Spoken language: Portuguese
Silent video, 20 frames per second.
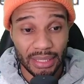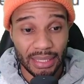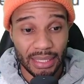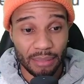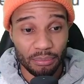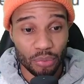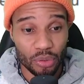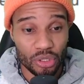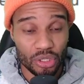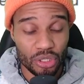é
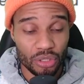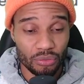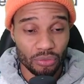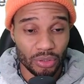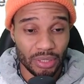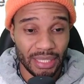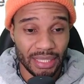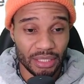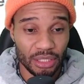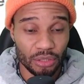positivo ou
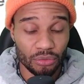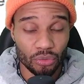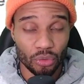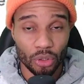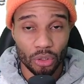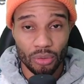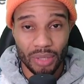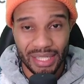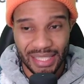negativo ou igual a